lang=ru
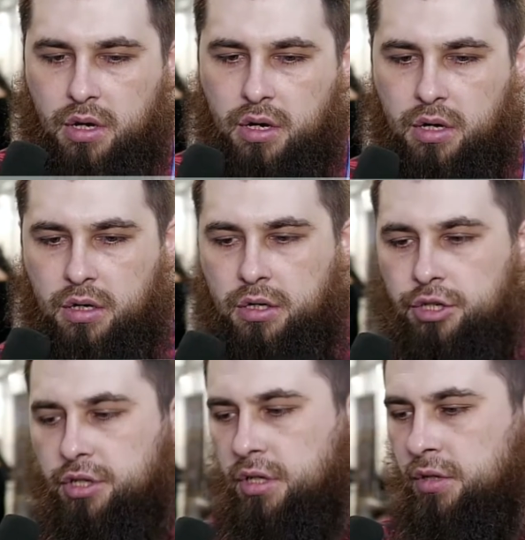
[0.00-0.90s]
А,
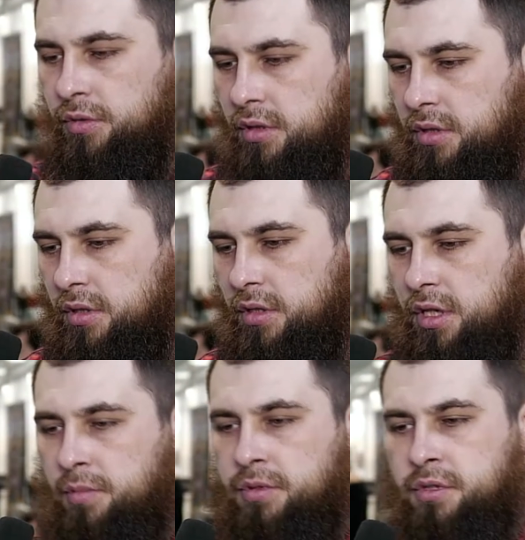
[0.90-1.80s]
решили вот это
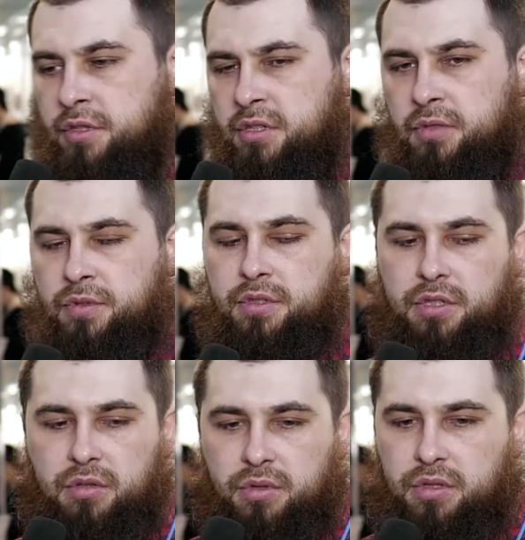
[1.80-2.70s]
как бы
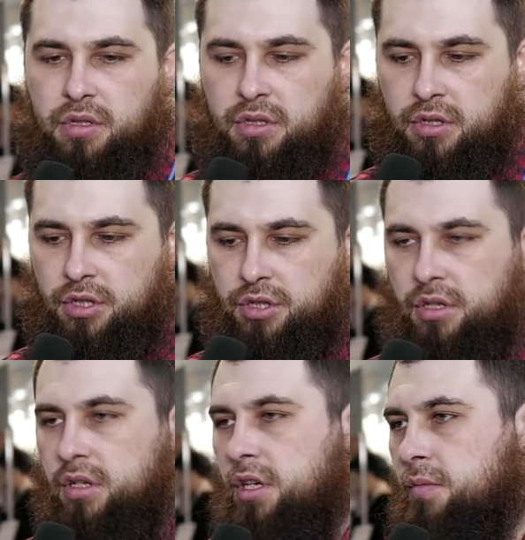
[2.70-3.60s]
засертифицировать и
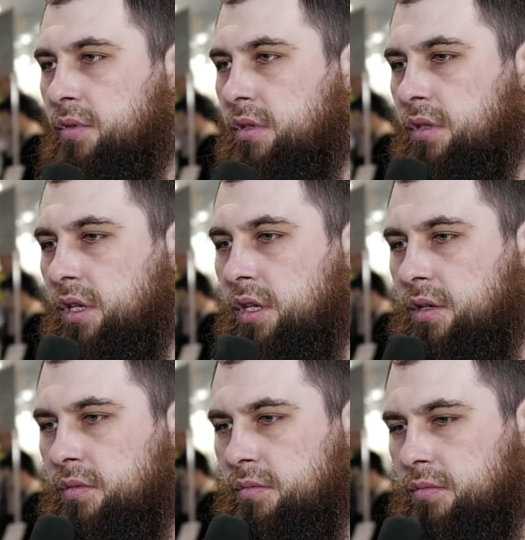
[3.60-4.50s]
решили как бы
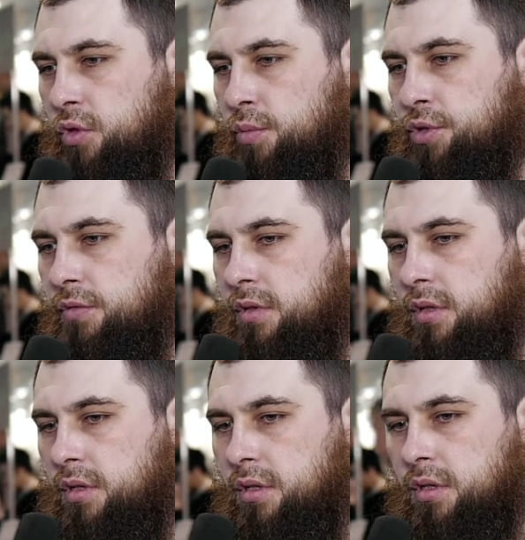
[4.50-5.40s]
для
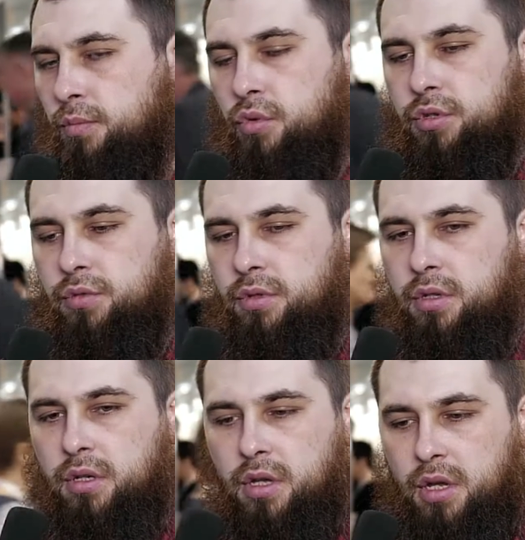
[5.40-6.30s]
общего
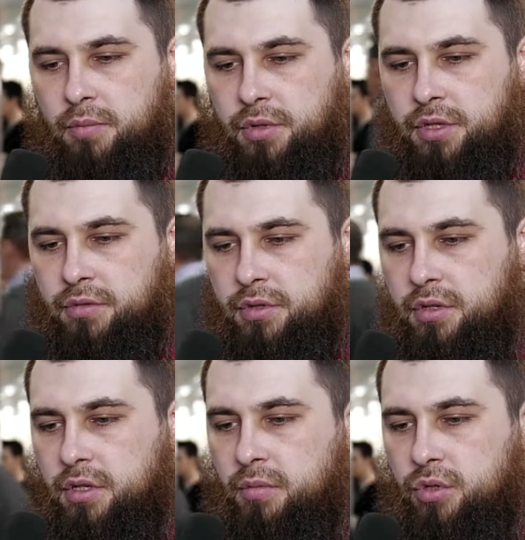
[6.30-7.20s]
пользования
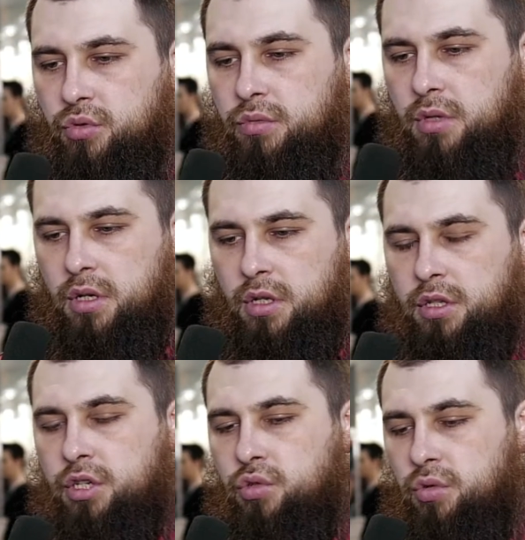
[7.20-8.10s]
производить колбасу.
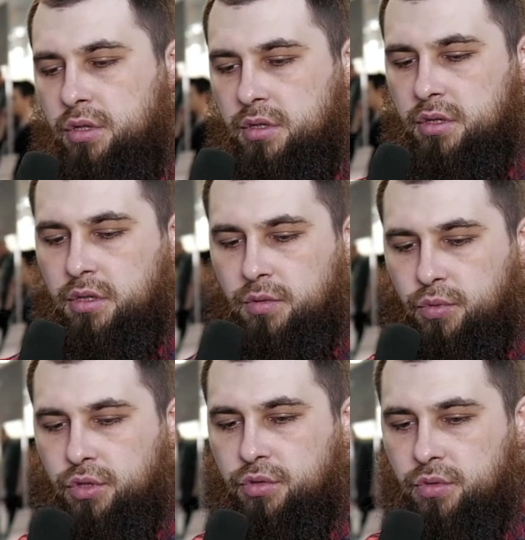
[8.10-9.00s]
Также у нас в
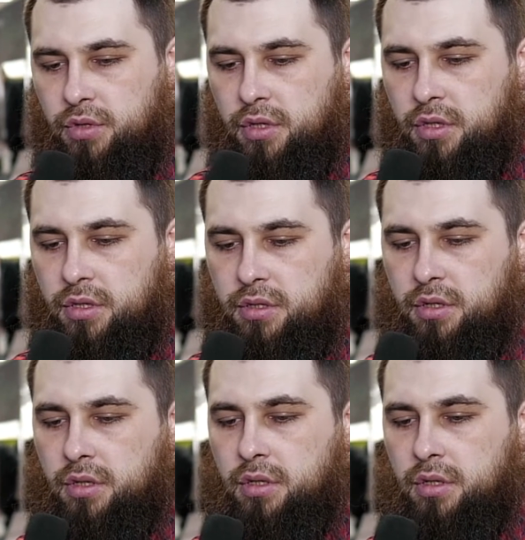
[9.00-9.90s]
производстве есть